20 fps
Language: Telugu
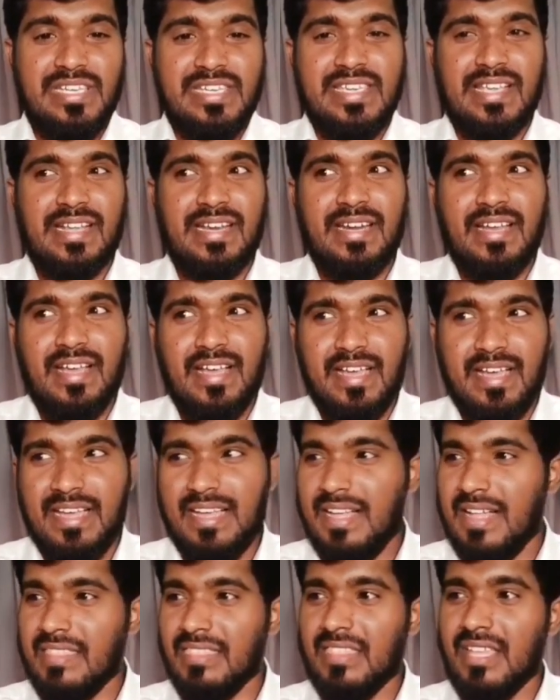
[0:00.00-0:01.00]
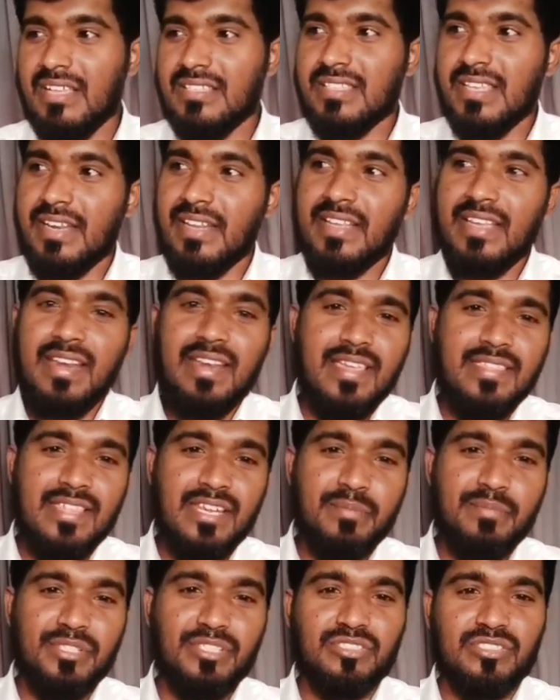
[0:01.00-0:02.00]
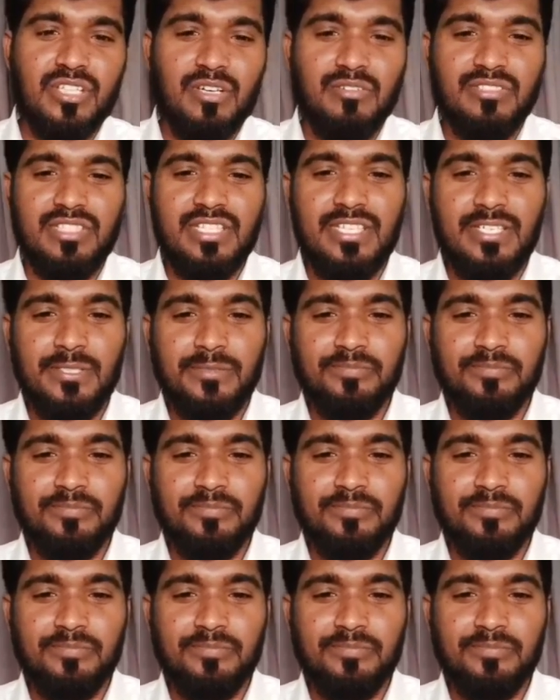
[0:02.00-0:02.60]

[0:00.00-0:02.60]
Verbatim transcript: ఇక్కడ అంత సరిగ్గా లేదనిపిస్తూ ఉంది